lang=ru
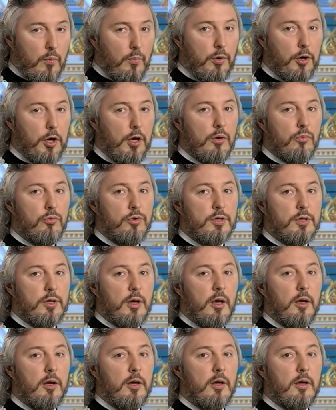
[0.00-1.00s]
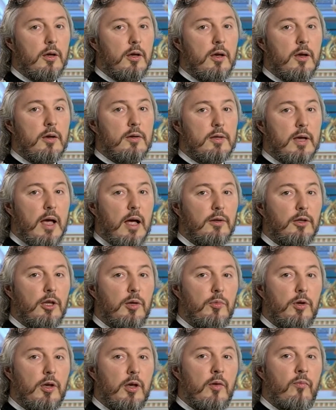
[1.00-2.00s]
При устье реки
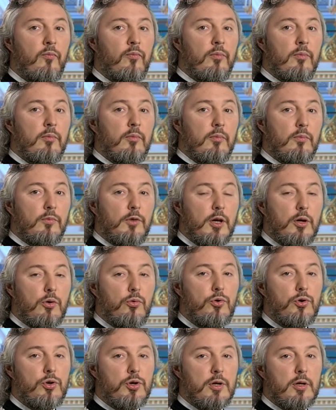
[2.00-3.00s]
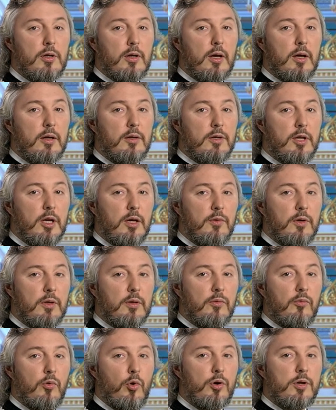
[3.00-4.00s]
Сяндемки, текущей на
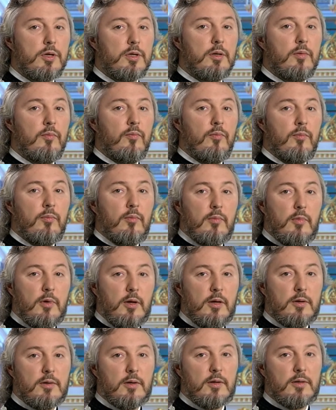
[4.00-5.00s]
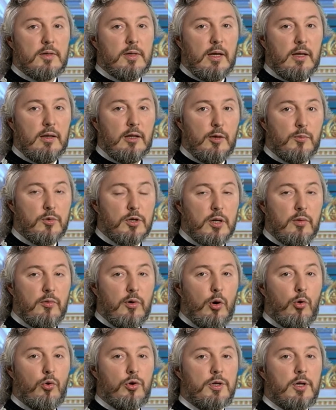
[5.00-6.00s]
9 верст из
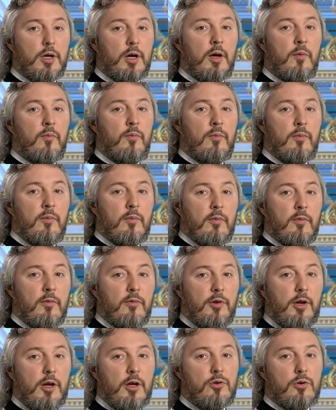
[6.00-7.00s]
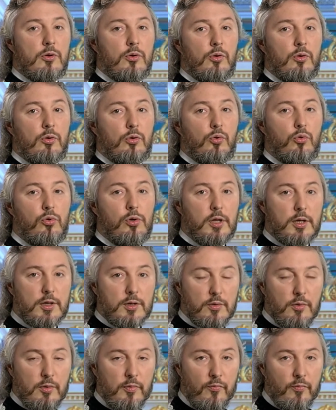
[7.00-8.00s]
Сандемского озера в речку
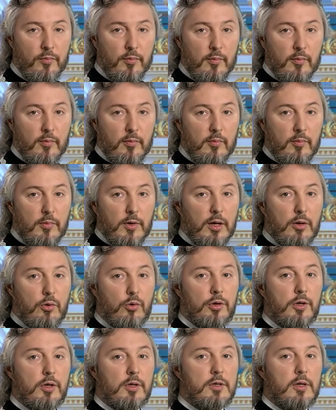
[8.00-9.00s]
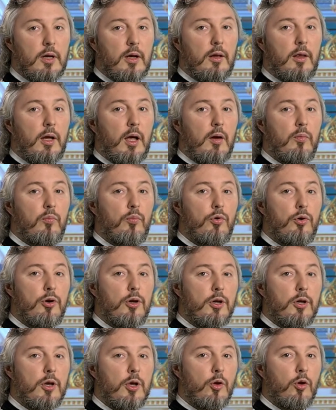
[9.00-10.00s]
Тулаксу, находится на
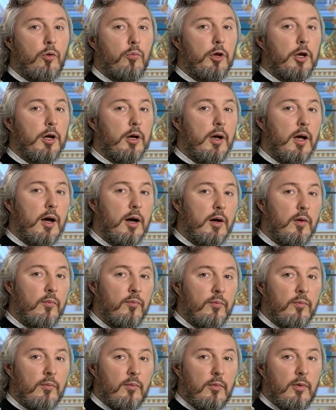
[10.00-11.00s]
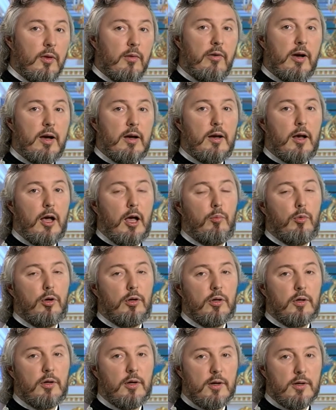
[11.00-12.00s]
обоих ее берегах два
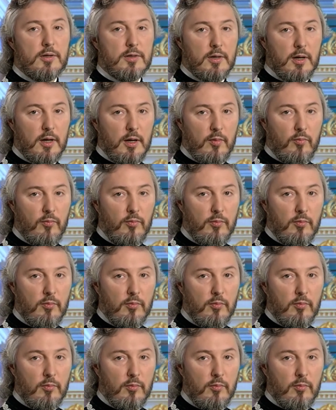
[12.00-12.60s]
каменных креста.